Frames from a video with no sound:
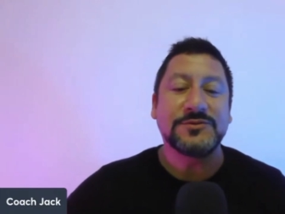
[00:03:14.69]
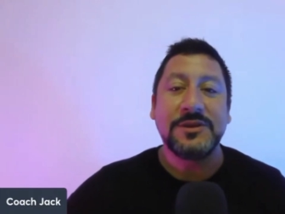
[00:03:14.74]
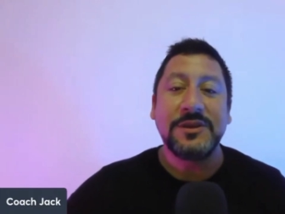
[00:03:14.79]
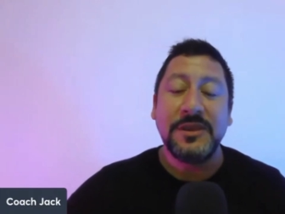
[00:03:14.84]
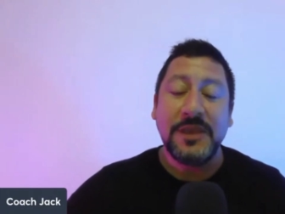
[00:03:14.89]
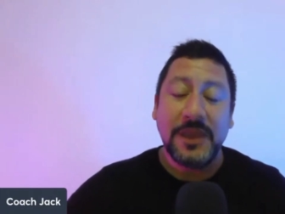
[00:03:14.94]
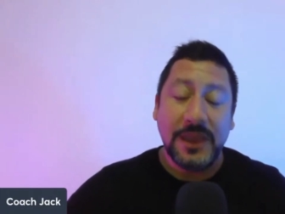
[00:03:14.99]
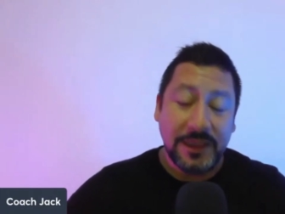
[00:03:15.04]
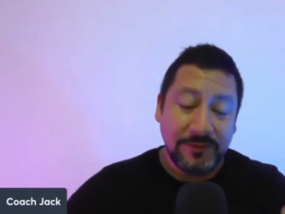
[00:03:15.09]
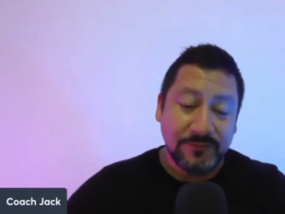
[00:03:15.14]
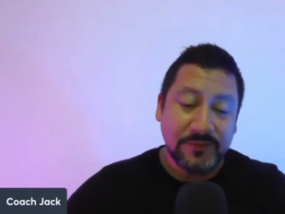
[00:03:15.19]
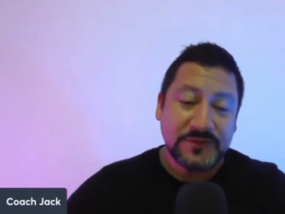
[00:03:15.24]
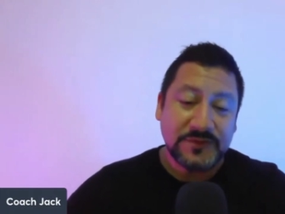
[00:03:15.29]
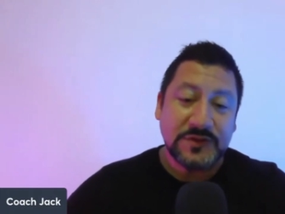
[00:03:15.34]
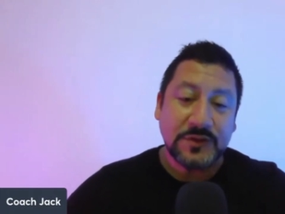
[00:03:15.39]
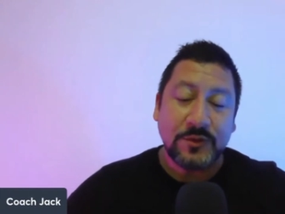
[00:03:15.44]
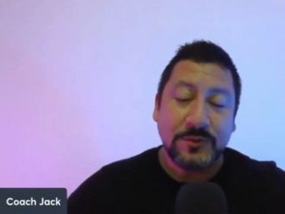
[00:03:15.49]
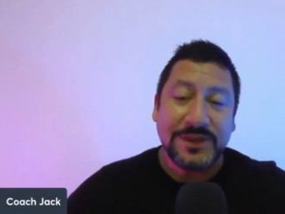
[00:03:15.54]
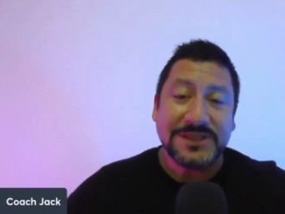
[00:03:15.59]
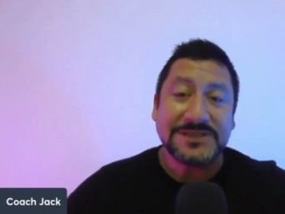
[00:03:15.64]
E aí você
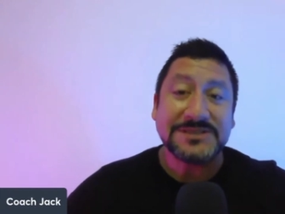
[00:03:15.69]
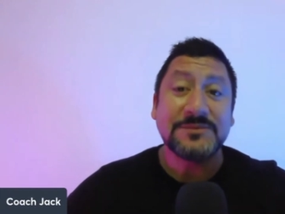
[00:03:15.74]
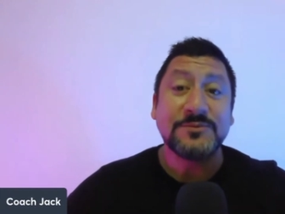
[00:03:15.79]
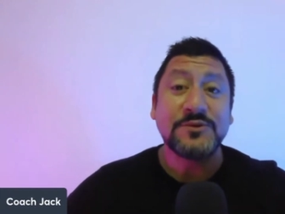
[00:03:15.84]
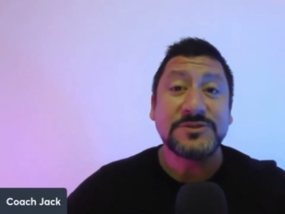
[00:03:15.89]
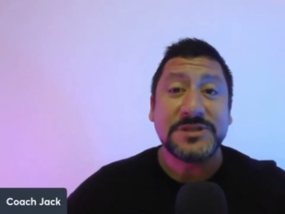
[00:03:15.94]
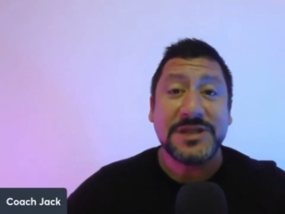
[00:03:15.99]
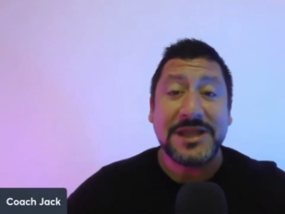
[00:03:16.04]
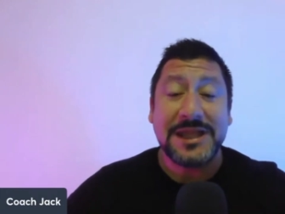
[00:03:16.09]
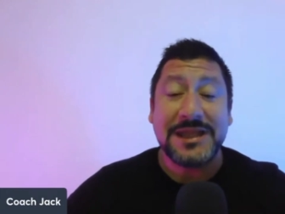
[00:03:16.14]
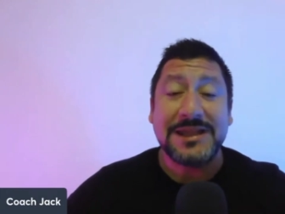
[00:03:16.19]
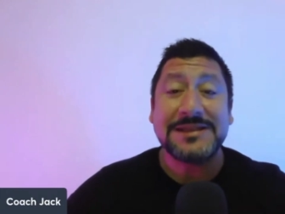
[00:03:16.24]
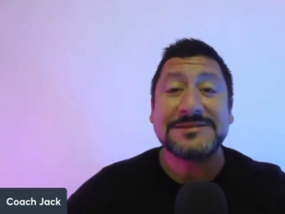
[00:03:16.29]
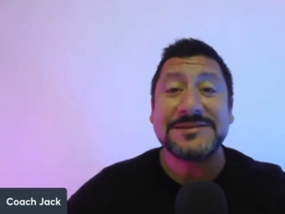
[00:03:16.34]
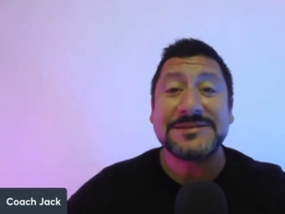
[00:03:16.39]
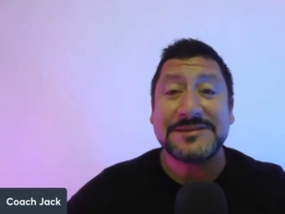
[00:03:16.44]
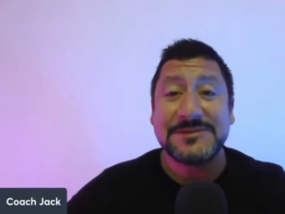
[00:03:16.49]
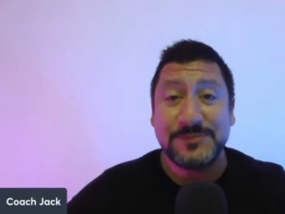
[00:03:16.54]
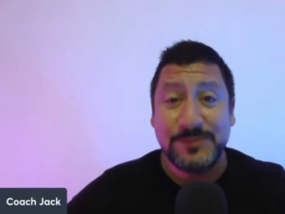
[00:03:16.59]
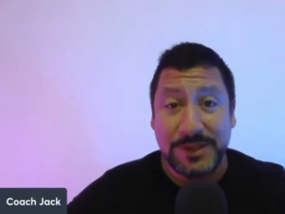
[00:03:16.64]
começa a mostrar ela
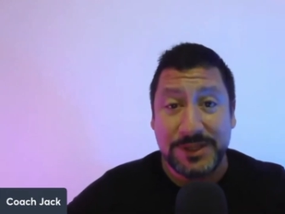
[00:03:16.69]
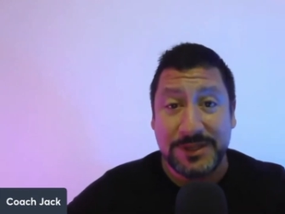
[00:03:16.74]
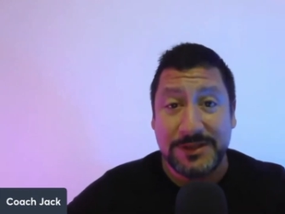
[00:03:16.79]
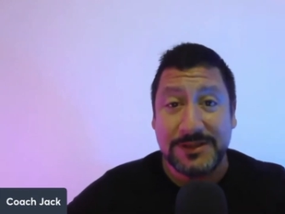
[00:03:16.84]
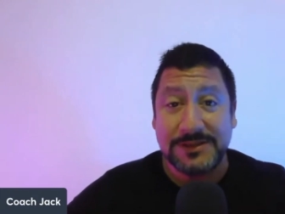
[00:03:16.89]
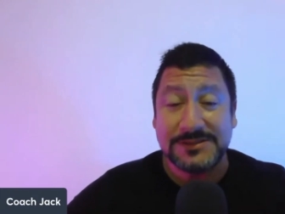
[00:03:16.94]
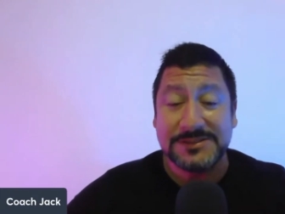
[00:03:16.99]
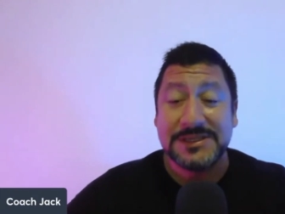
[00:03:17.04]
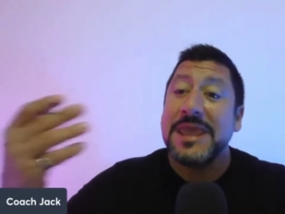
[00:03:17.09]
essas perdas.